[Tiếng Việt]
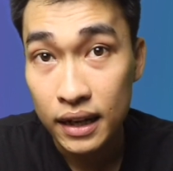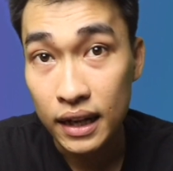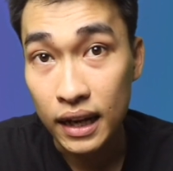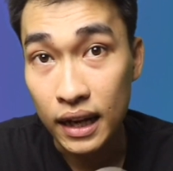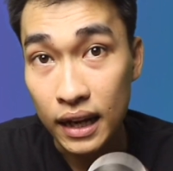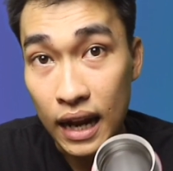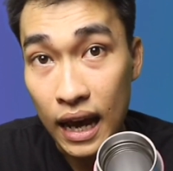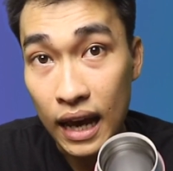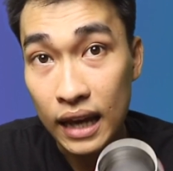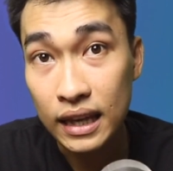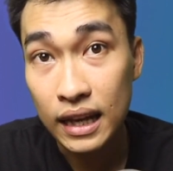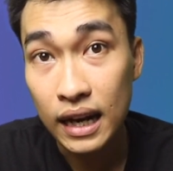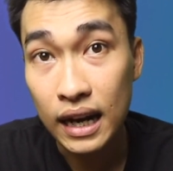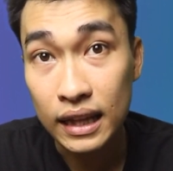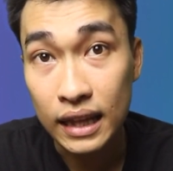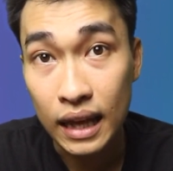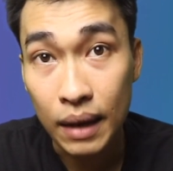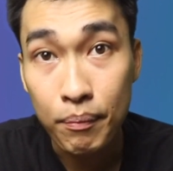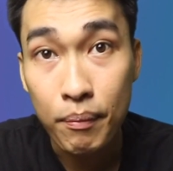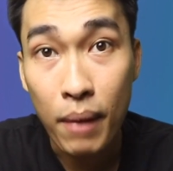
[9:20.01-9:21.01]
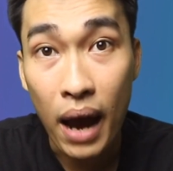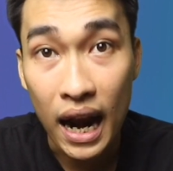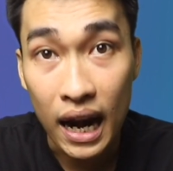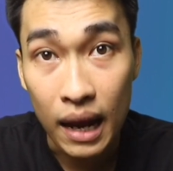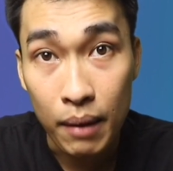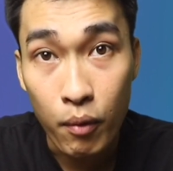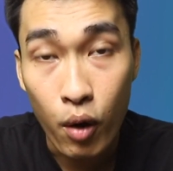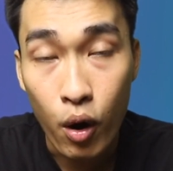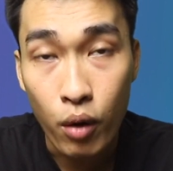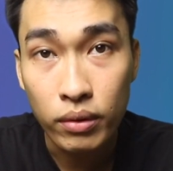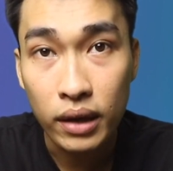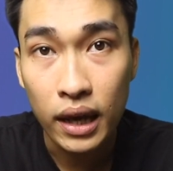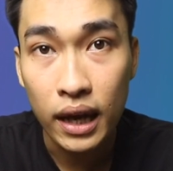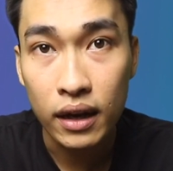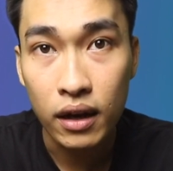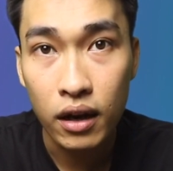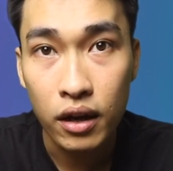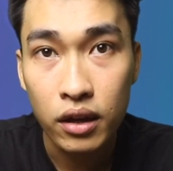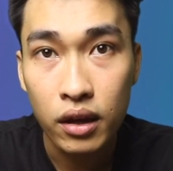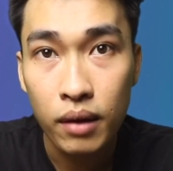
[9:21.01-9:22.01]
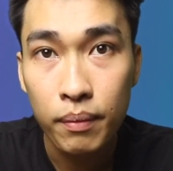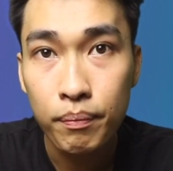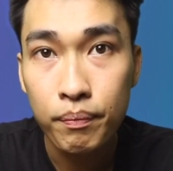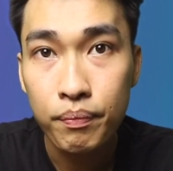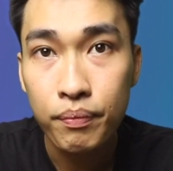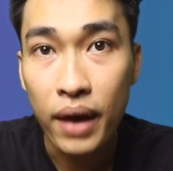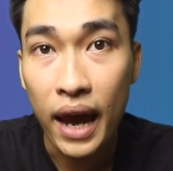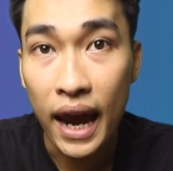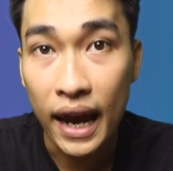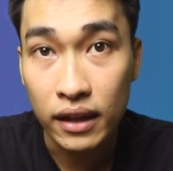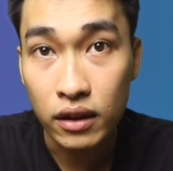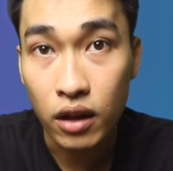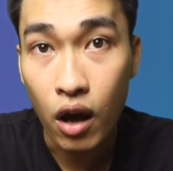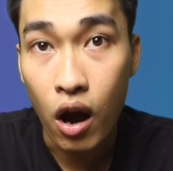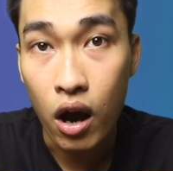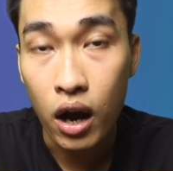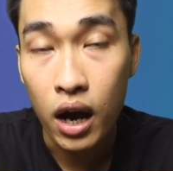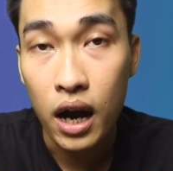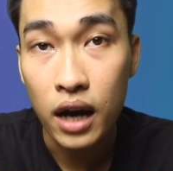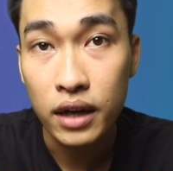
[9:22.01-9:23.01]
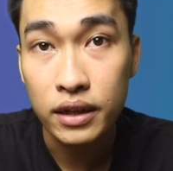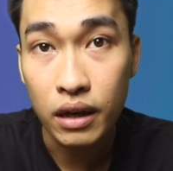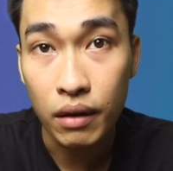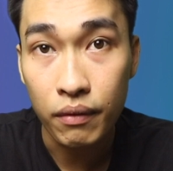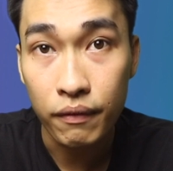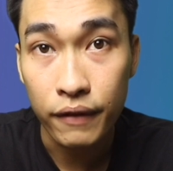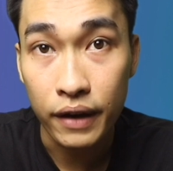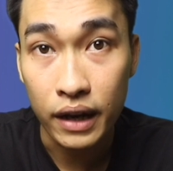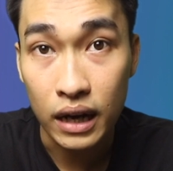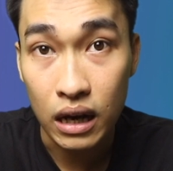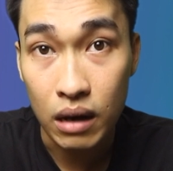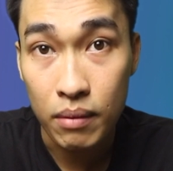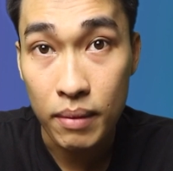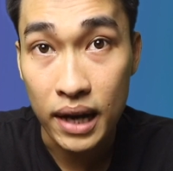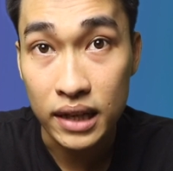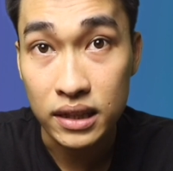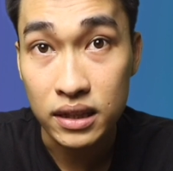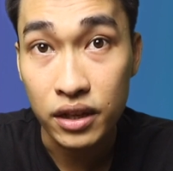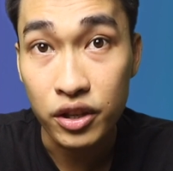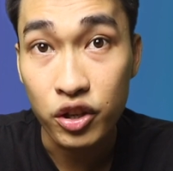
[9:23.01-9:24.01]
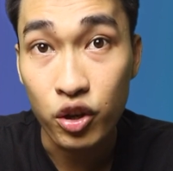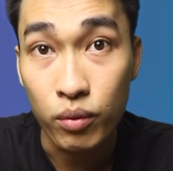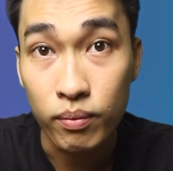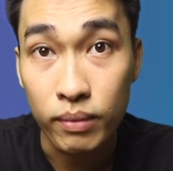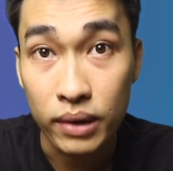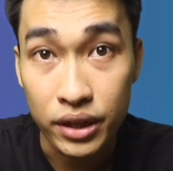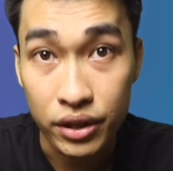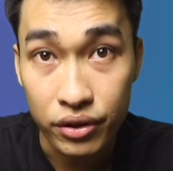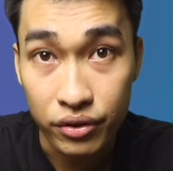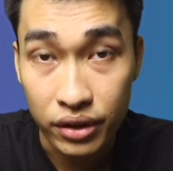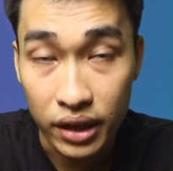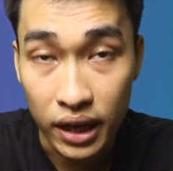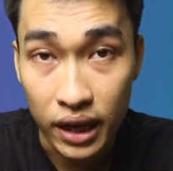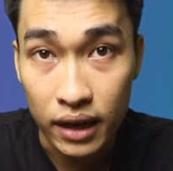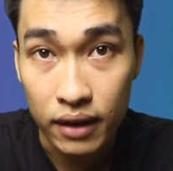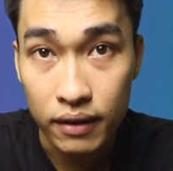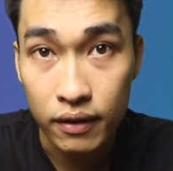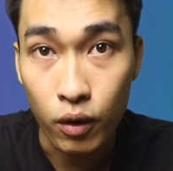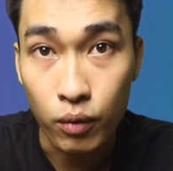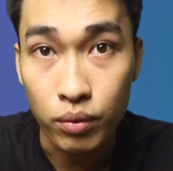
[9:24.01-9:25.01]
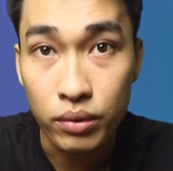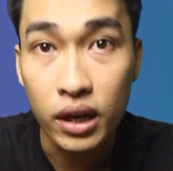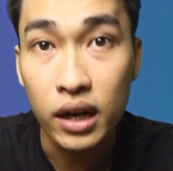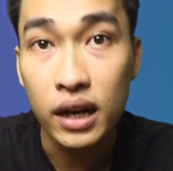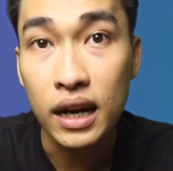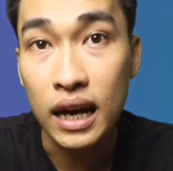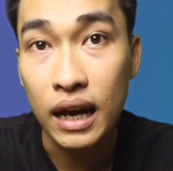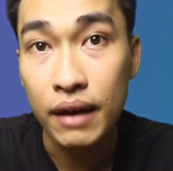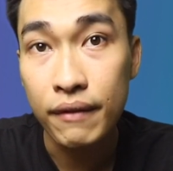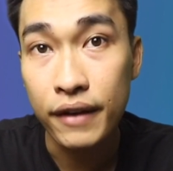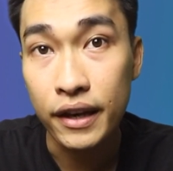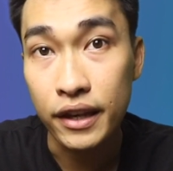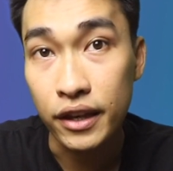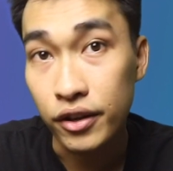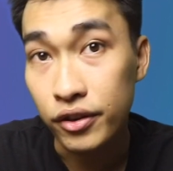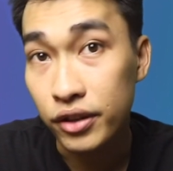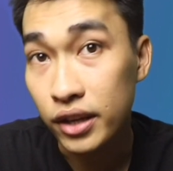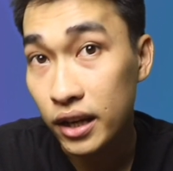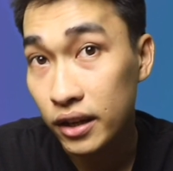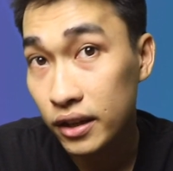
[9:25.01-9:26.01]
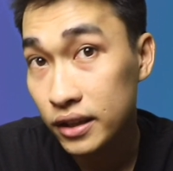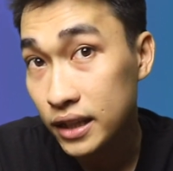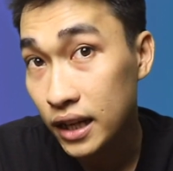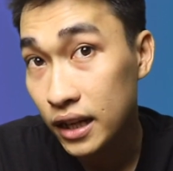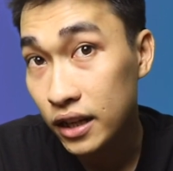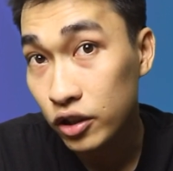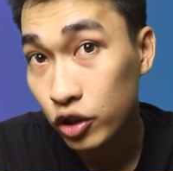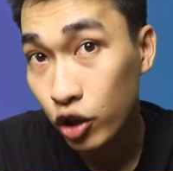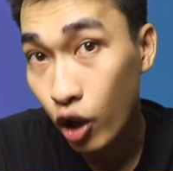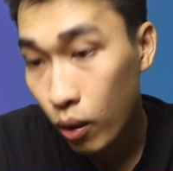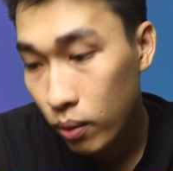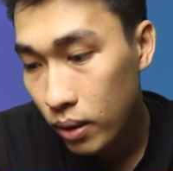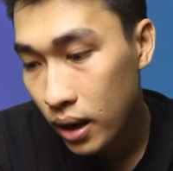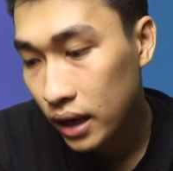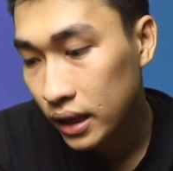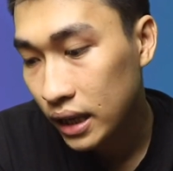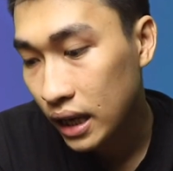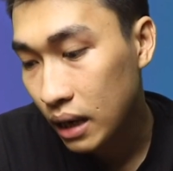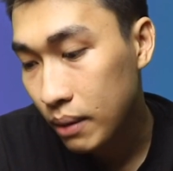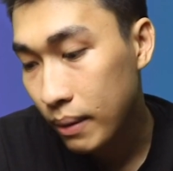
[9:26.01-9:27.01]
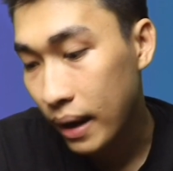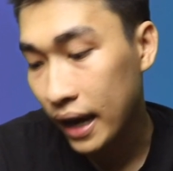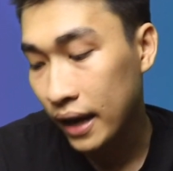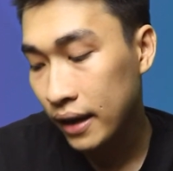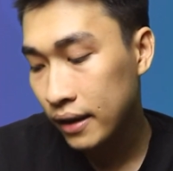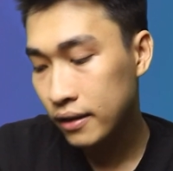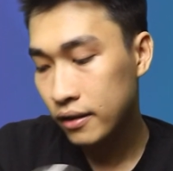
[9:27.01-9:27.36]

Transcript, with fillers: Thì đây chính là thép 304 nha. Nó giúp an toàn hơn trong việc là các bạn sử dụng bình giữ nhiệt, cũng như là cái việc giữ nhiệt sẽ được tốt hơn nha các bạn.